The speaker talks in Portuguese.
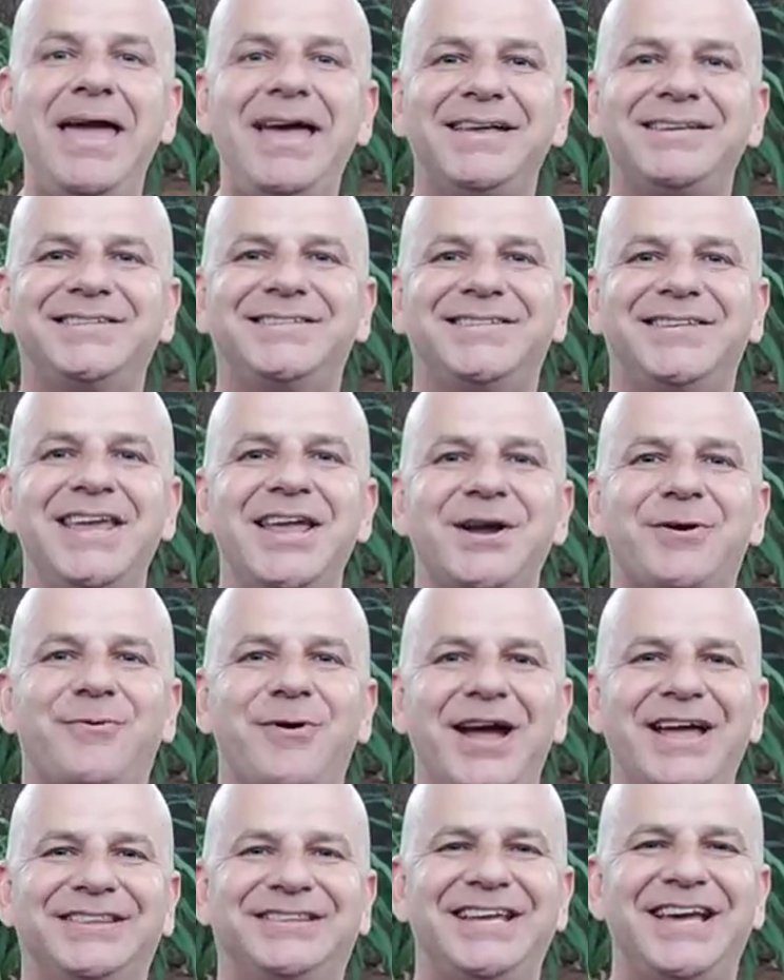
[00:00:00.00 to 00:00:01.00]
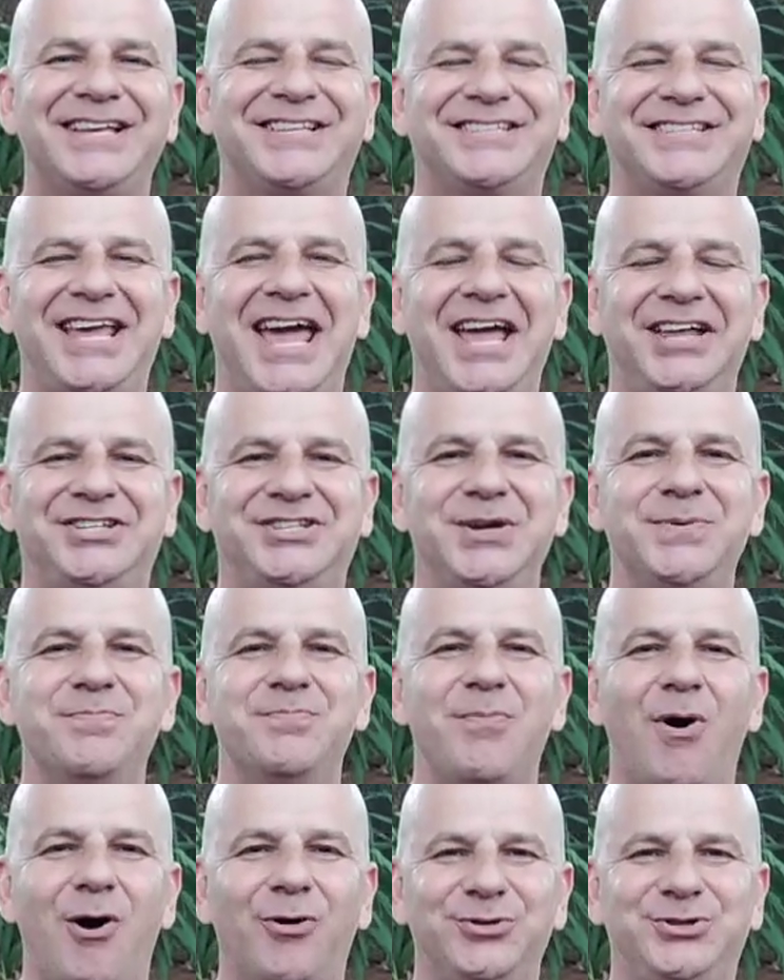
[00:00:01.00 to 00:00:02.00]
e 57
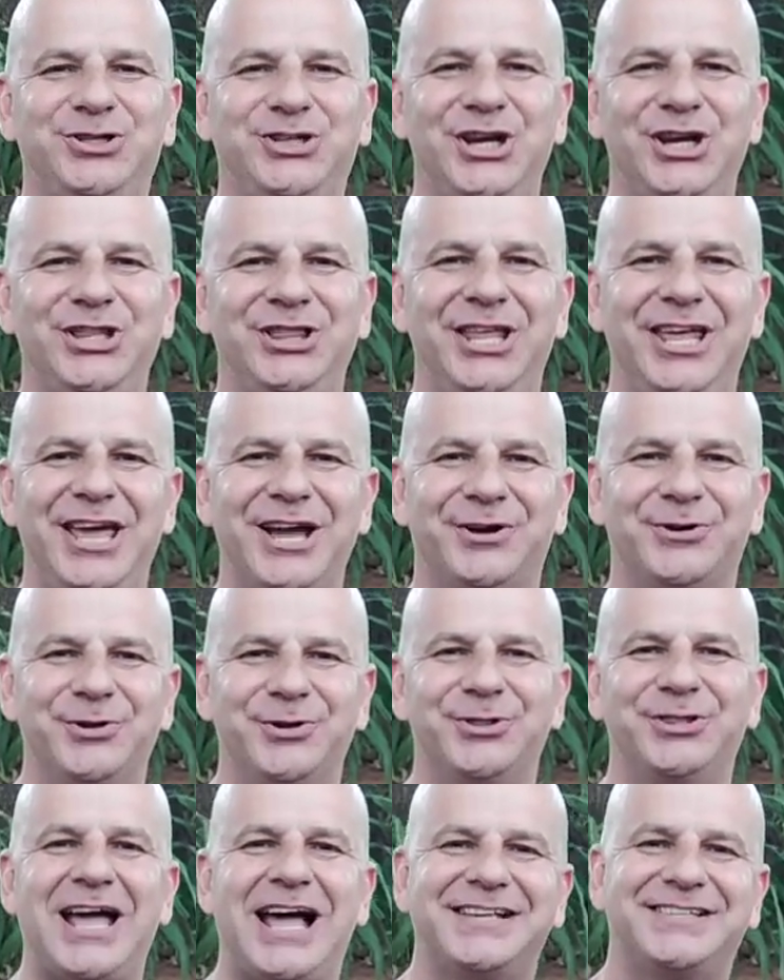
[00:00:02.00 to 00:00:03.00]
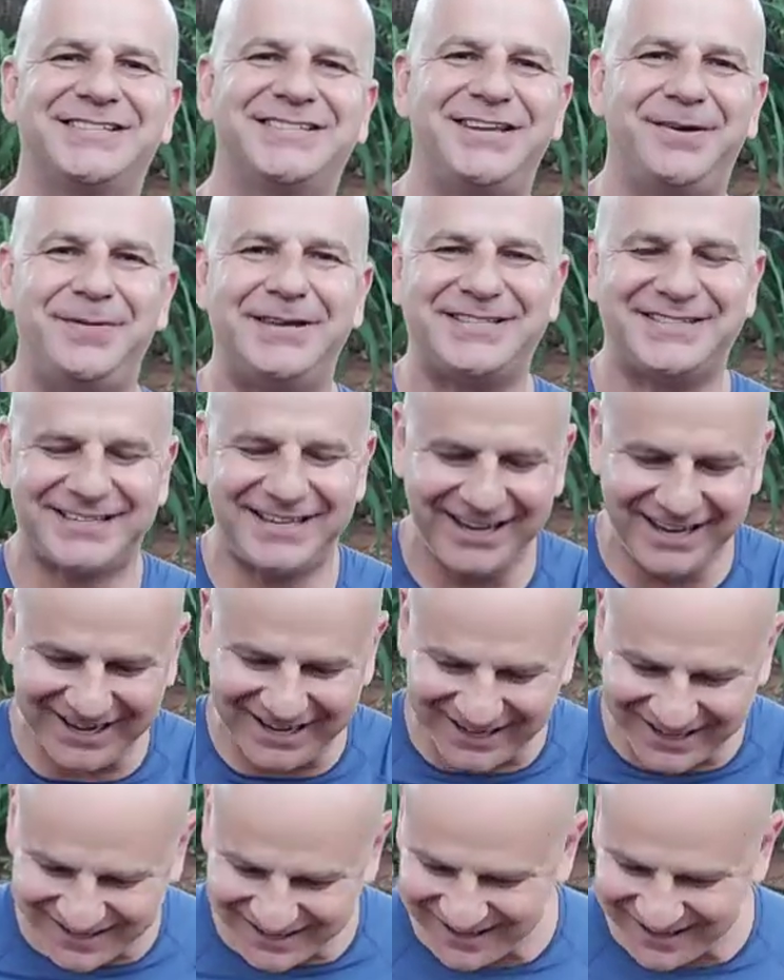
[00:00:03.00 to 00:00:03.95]
Montenegro da CBC.